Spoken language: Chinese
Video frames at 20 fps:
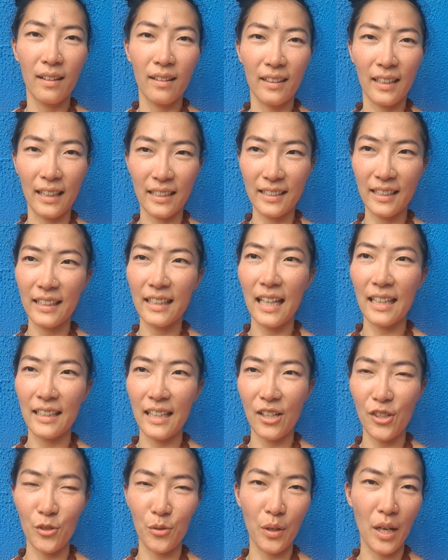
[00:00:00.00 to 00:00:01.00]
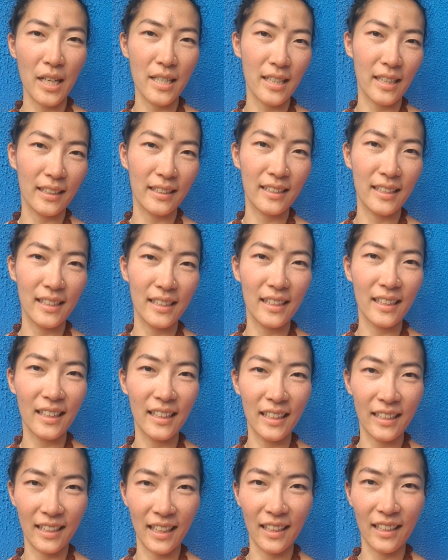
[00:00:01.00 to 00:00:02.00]
感谢大家收看这一期《
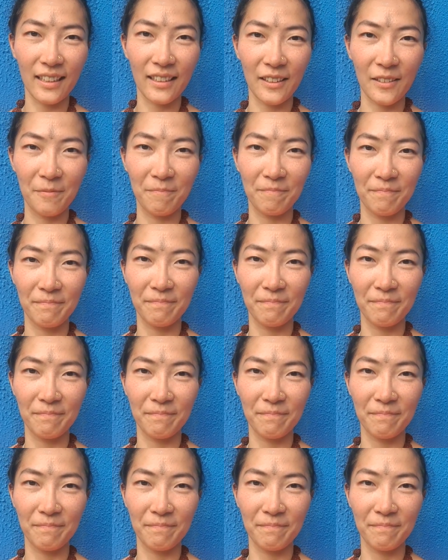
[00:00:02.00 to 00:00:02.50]
逆天蓝灯》。